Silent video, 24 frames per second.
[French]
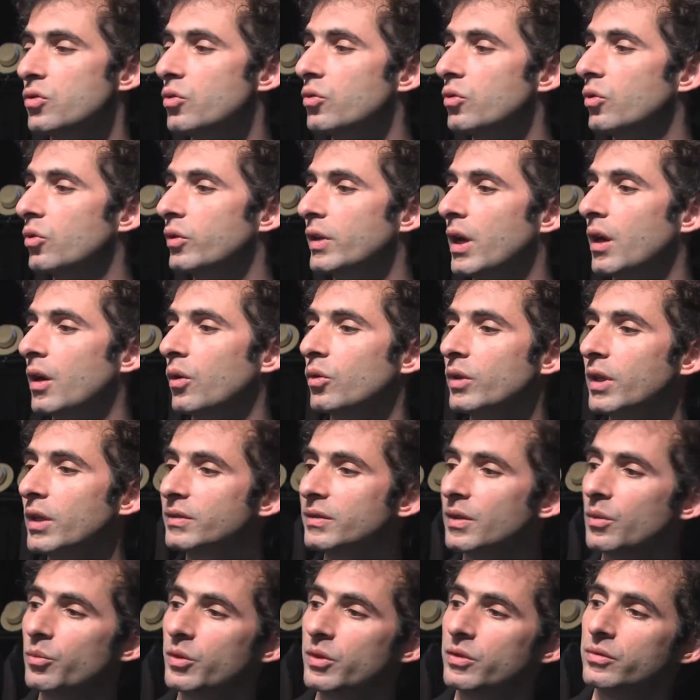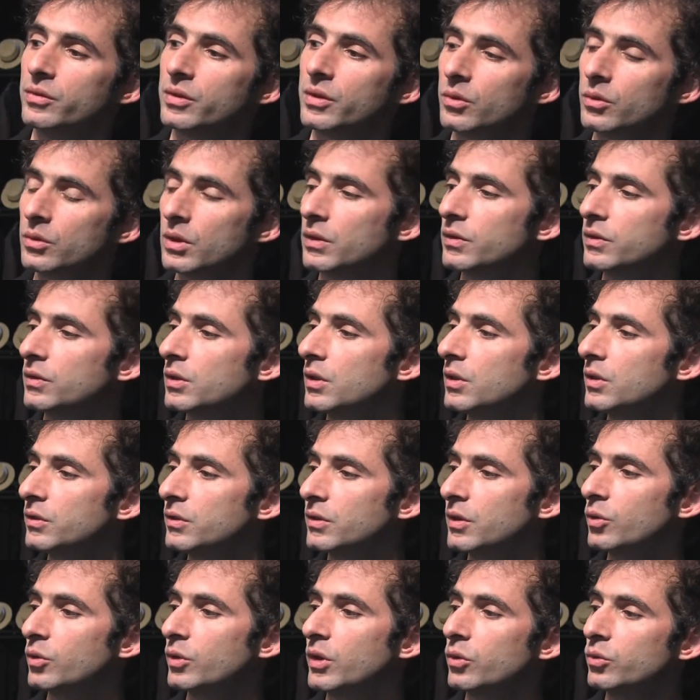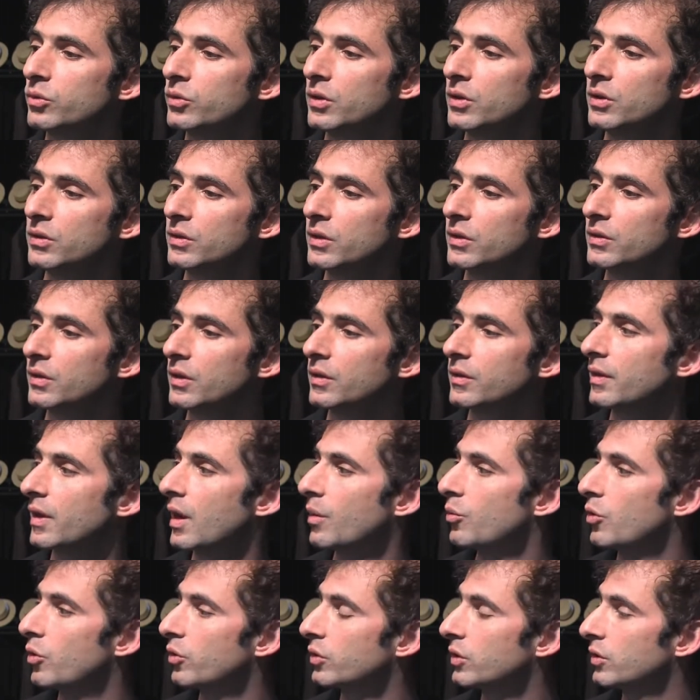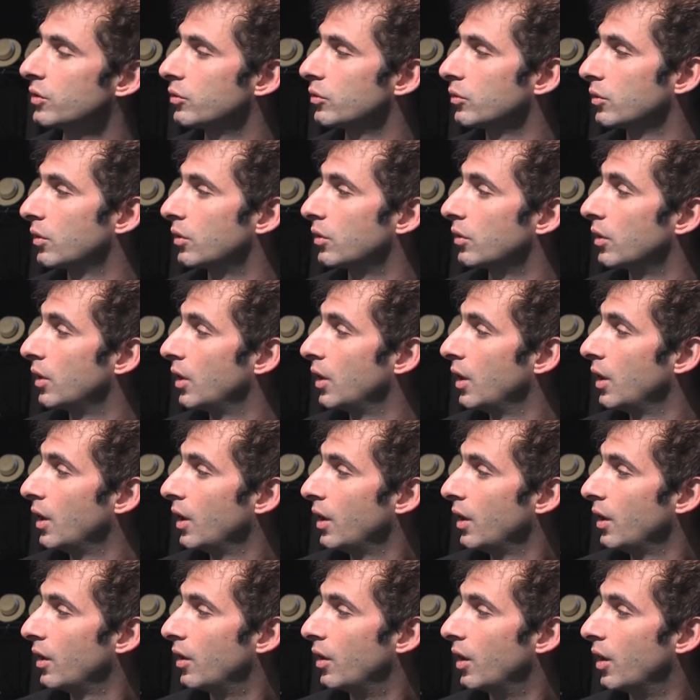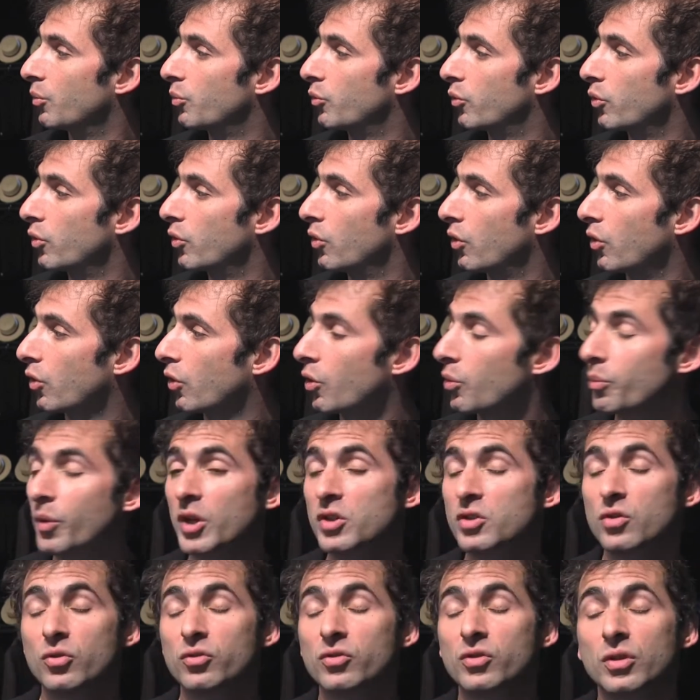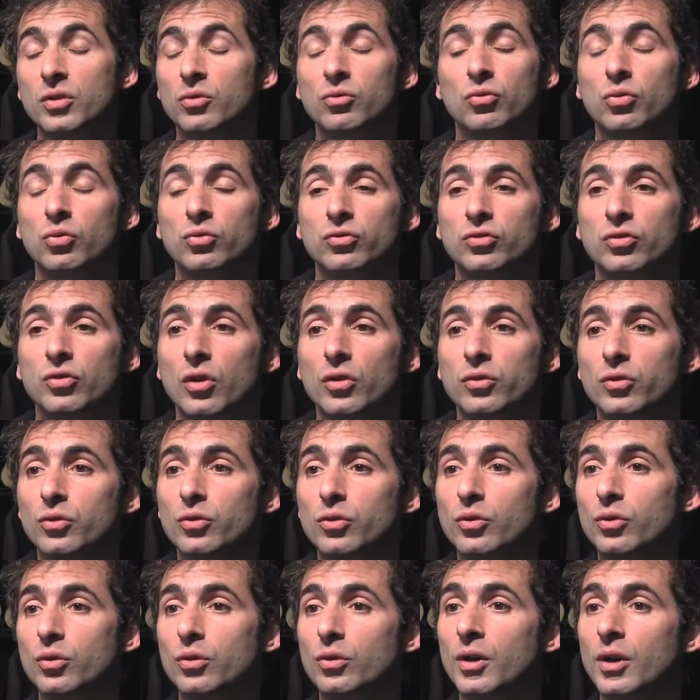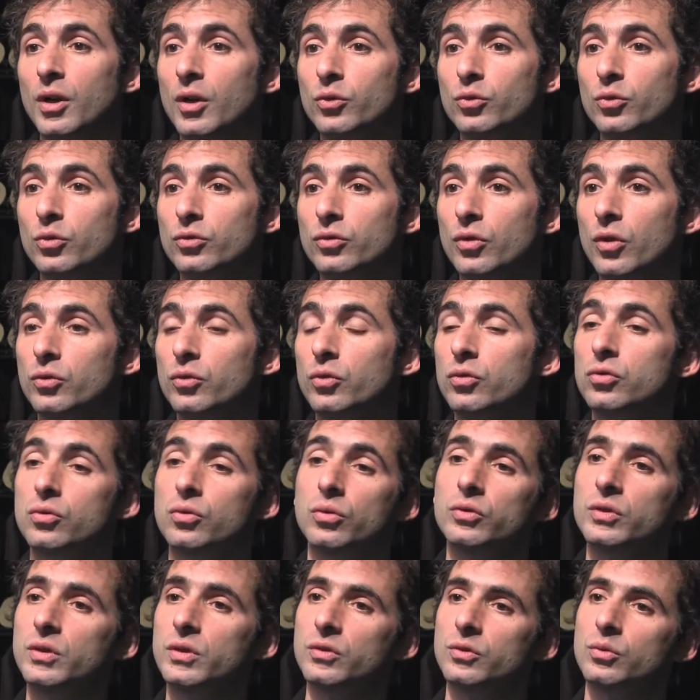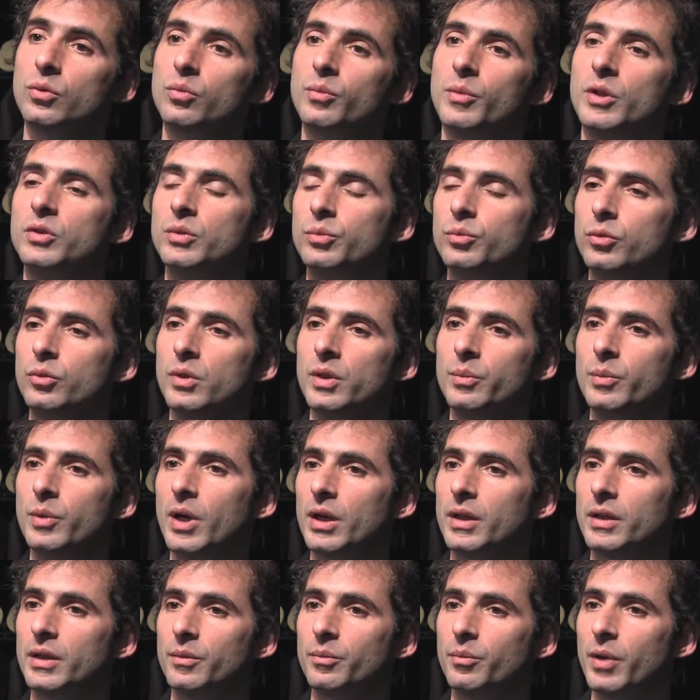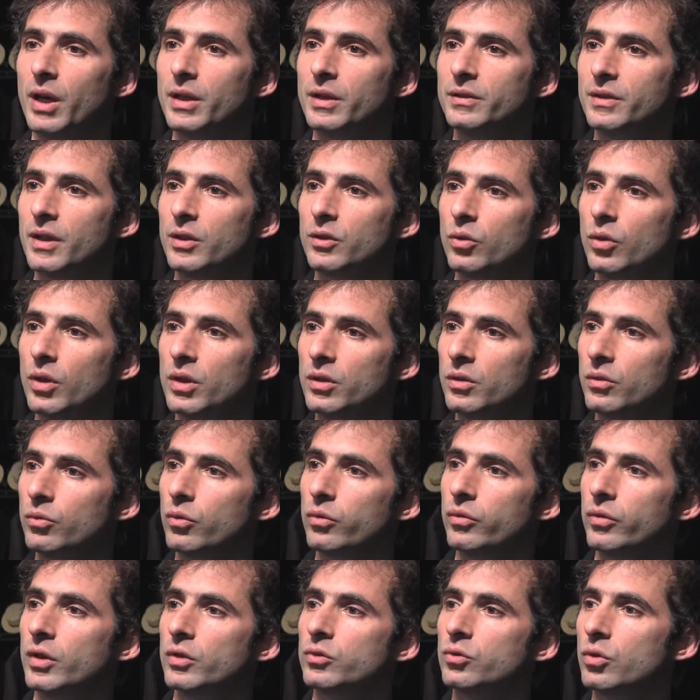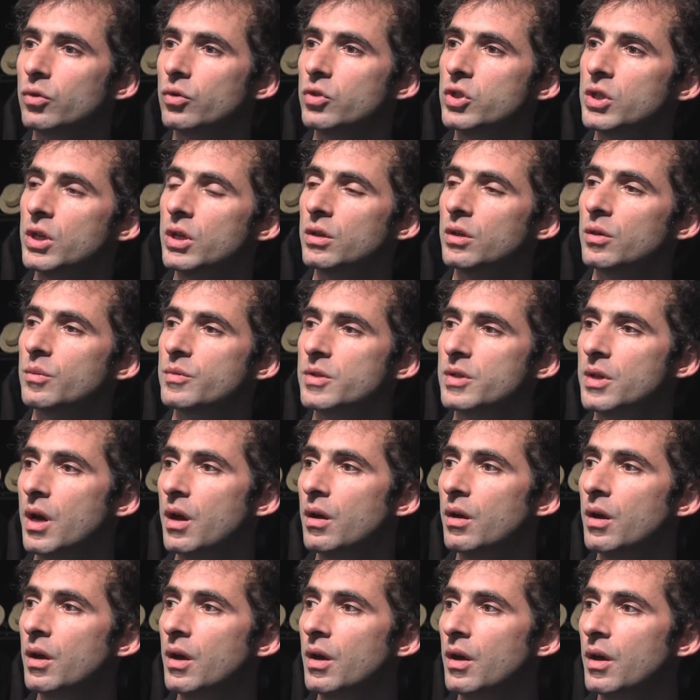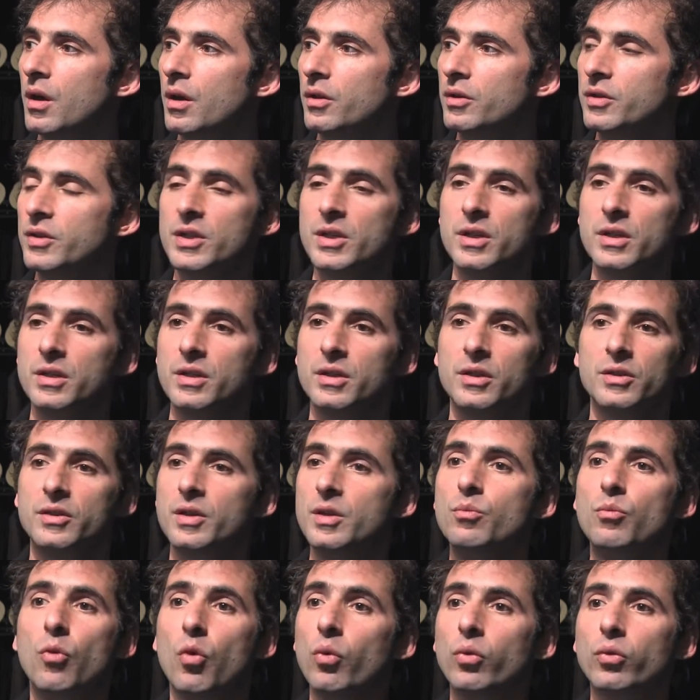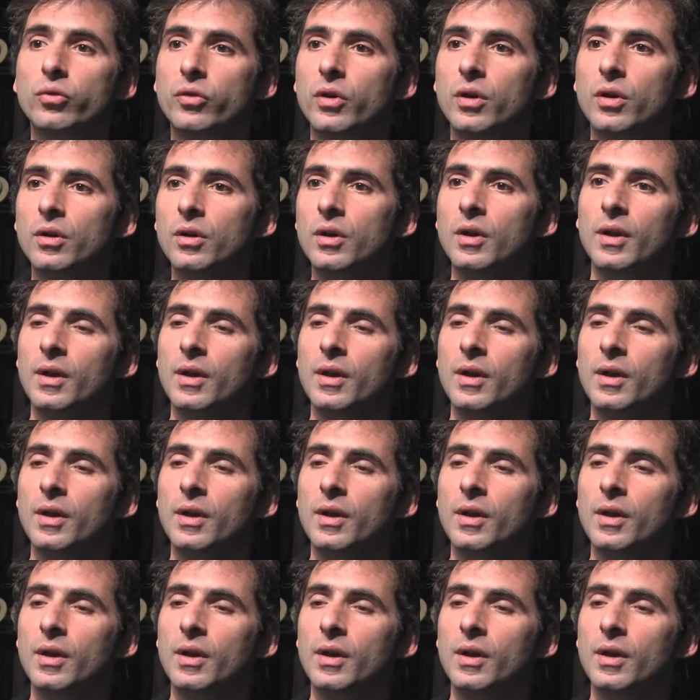Donc on a, on a simplifié, on a stylisé, on a utilisé ces tables qui vont euh, un peu euh, représenter toutes sortes de, toutes sortes de choses qui seront manipulées par les, par les acteurs et qui vont faire surgir comme ça des, des mondes